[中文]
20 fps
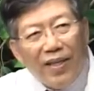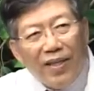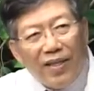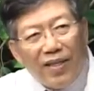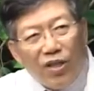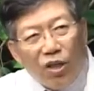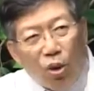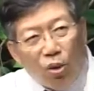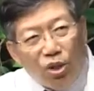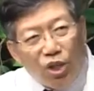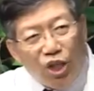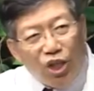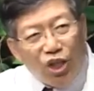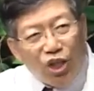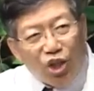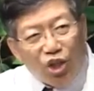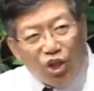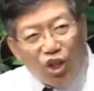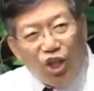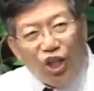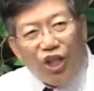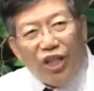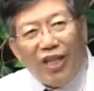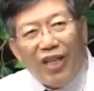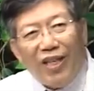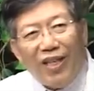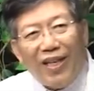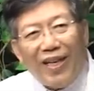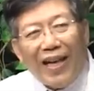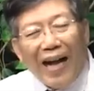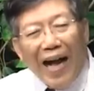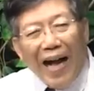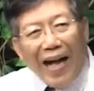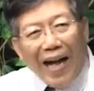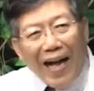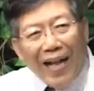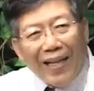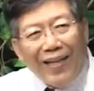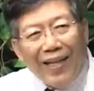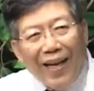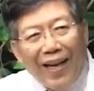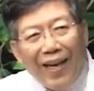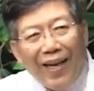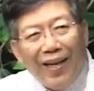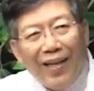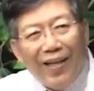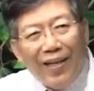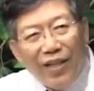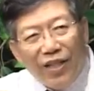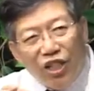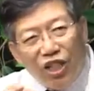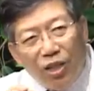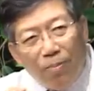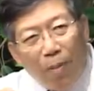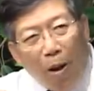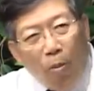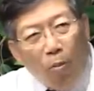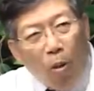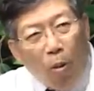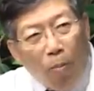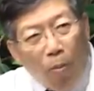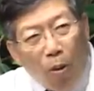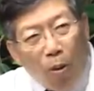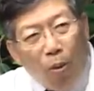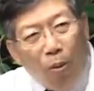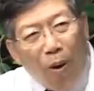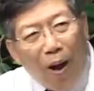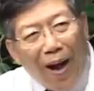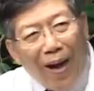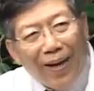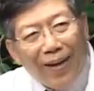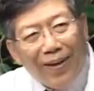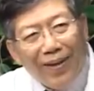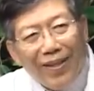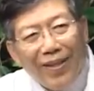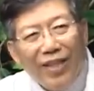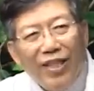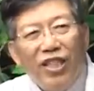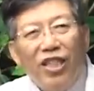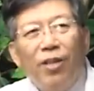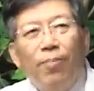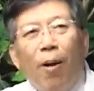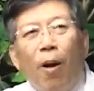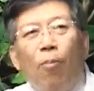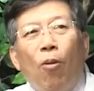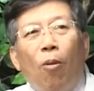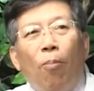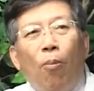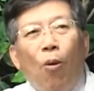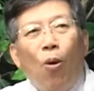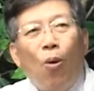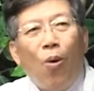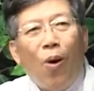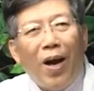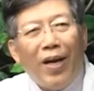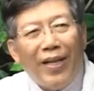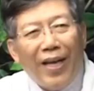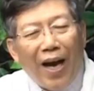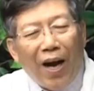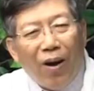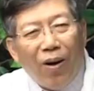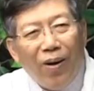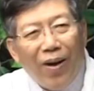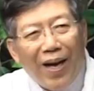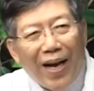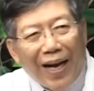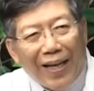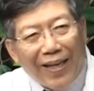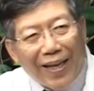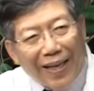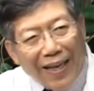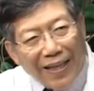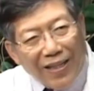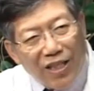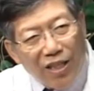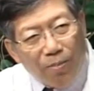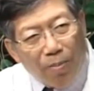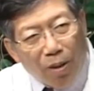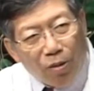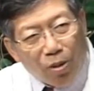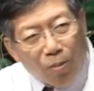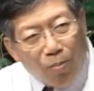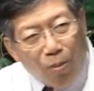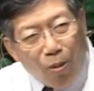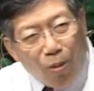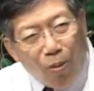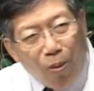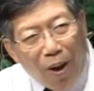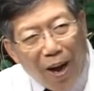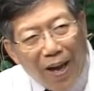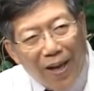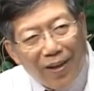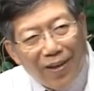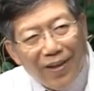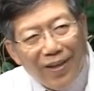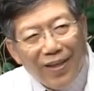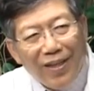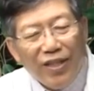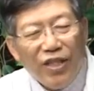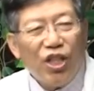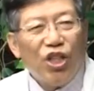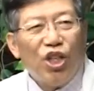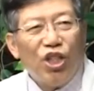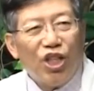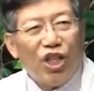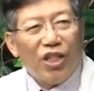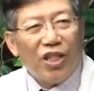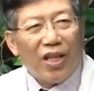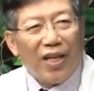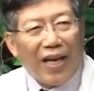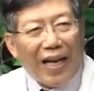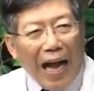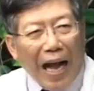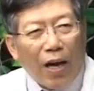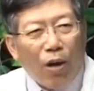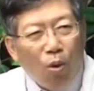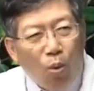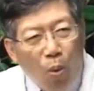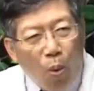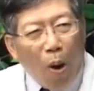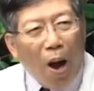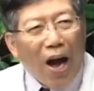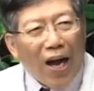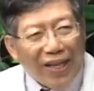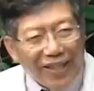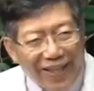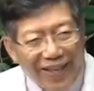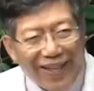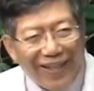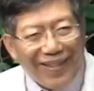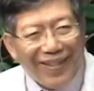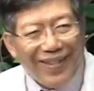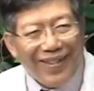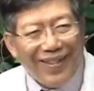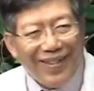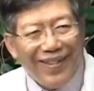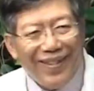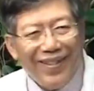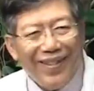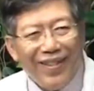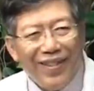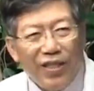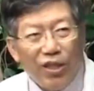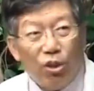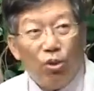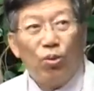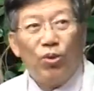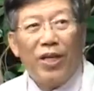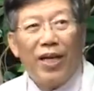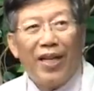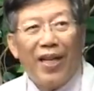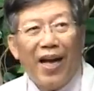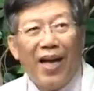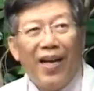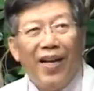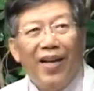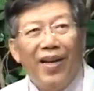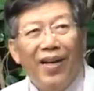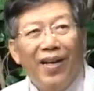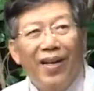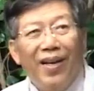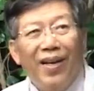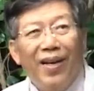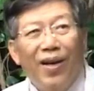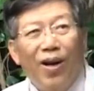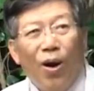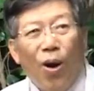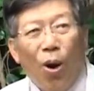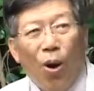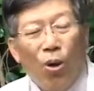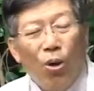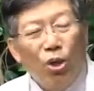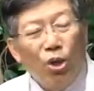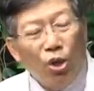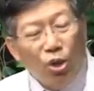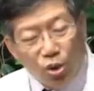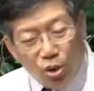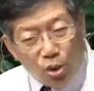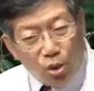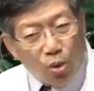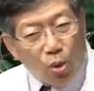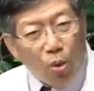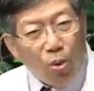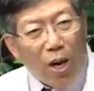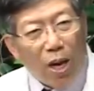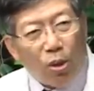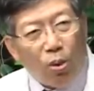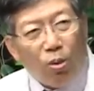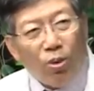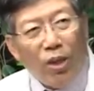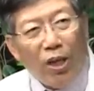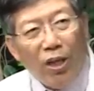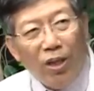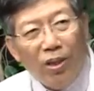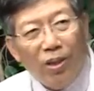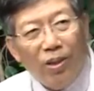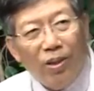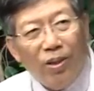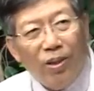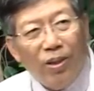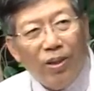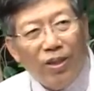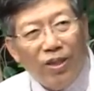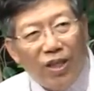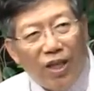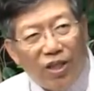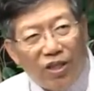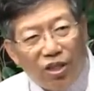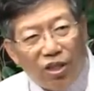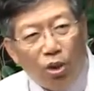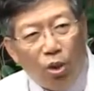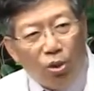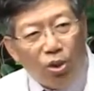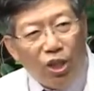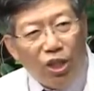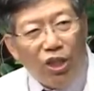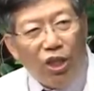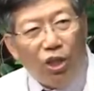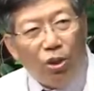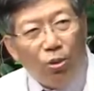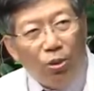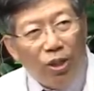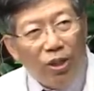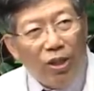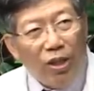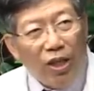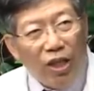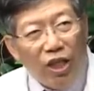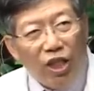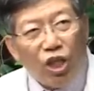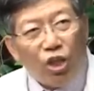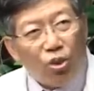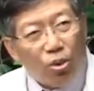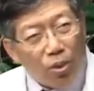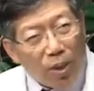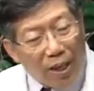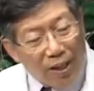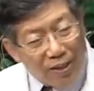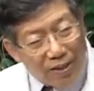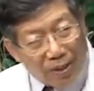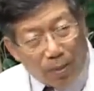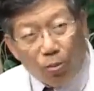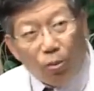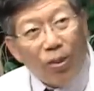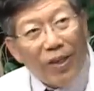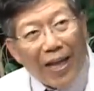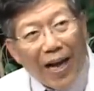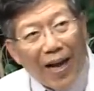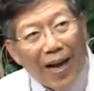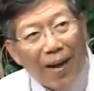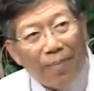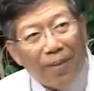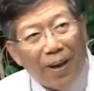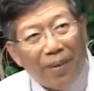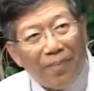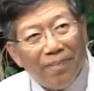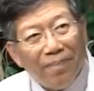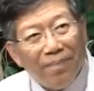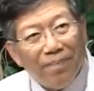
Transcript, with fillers: 自由基就滴去，甲安的细胞膜破坏，细胞膜破坏掉，安的肝细胞的破坏，这个叫做肝化炎，就都加来。嗯，好，所以讲来讲去，这个自由基理论已经出来十几单啊嘛。